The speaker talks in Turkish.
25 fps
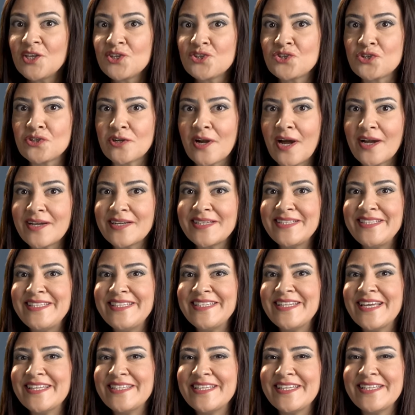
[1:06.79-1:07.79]
Çırak
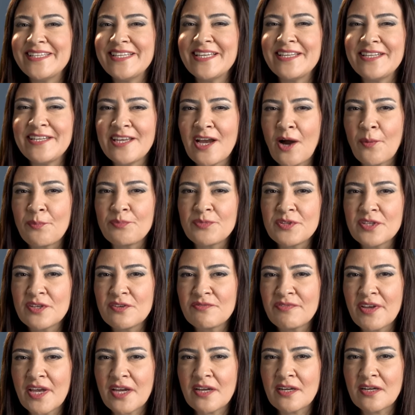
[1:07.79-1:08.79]
yine dinleni
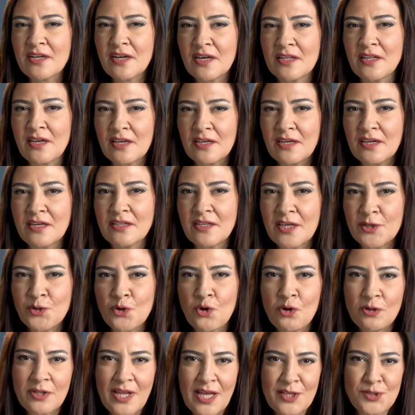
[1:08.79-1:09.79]
yaptı ve kana kana
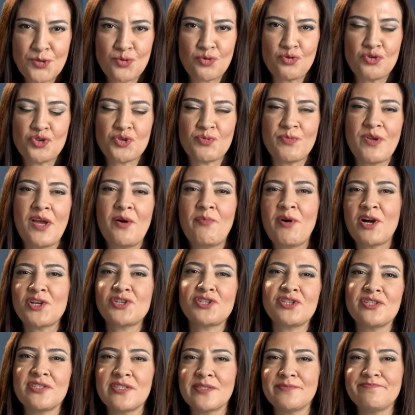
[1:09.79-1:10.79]
gölden su içmeye
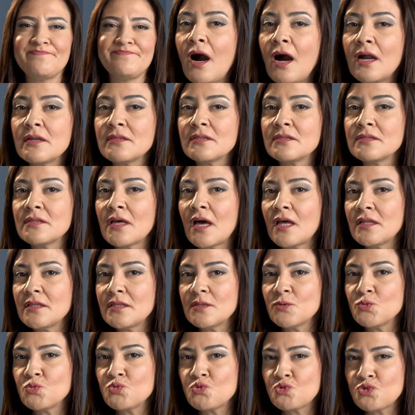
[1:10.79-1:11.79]
başladı.
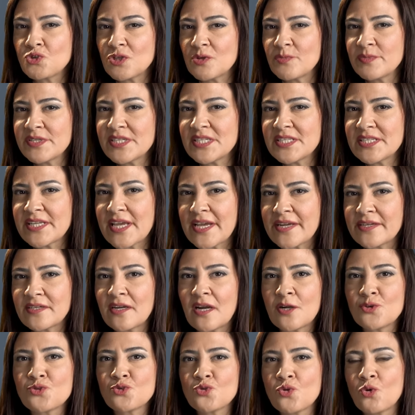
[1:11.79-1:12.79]
Ardından ustamız
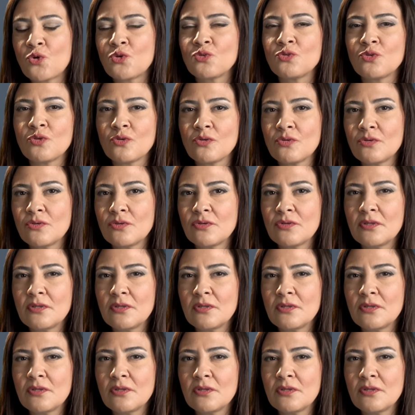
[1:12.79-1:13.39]
tekrar sordu.